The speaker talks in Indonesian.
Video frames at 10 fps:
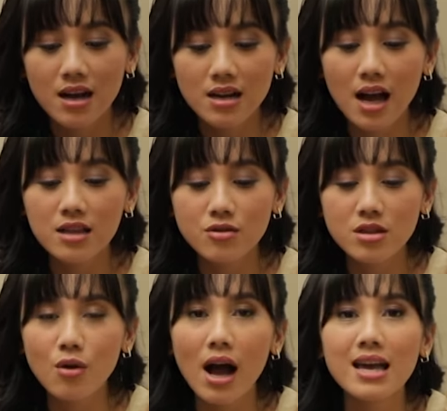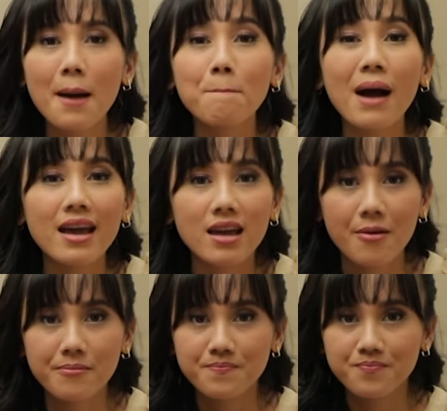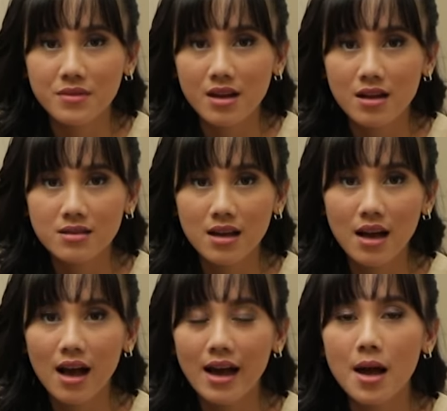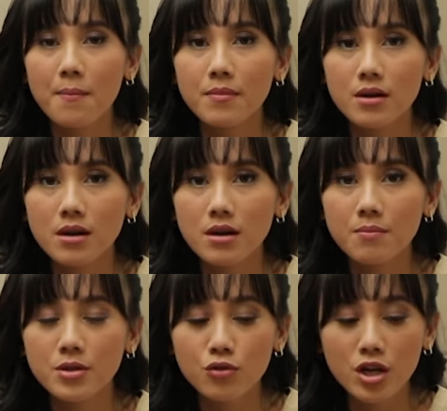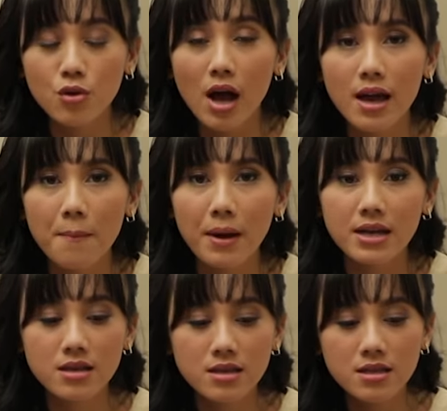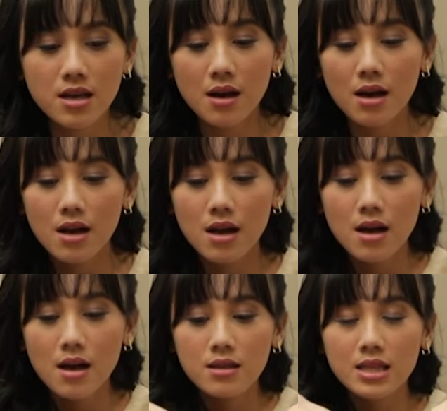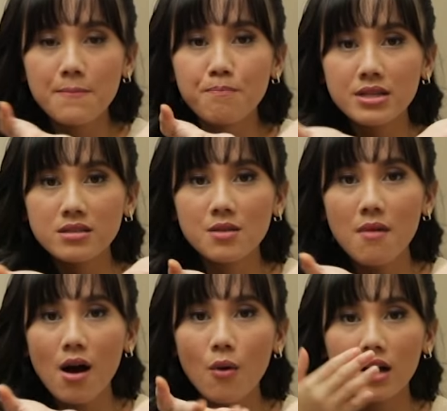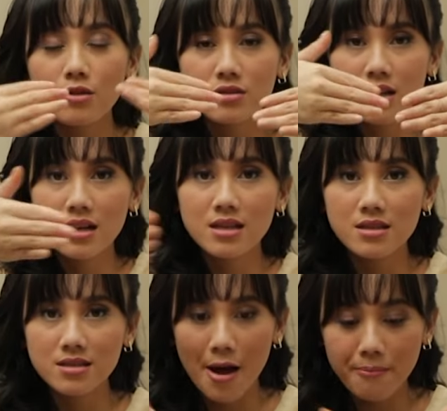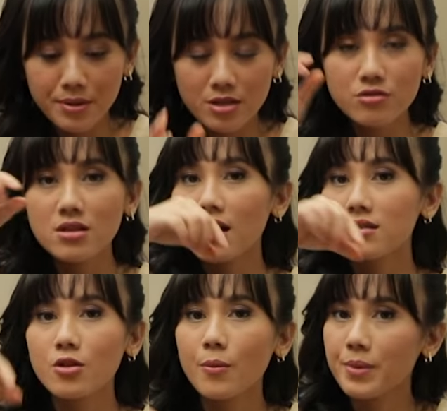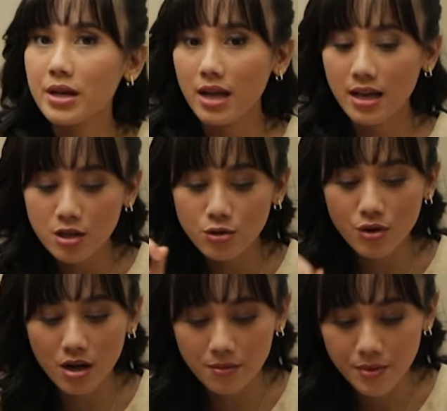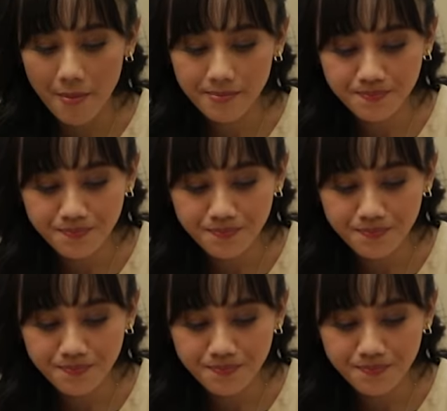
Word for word: kering atau ini tuh kayak pie. Ya, kayak e, bentuknya tuh kayak pie. Jadi dia tipis di bawah, terus kering di samping, terus dikasih topping. Kayak gitu kurang lebih.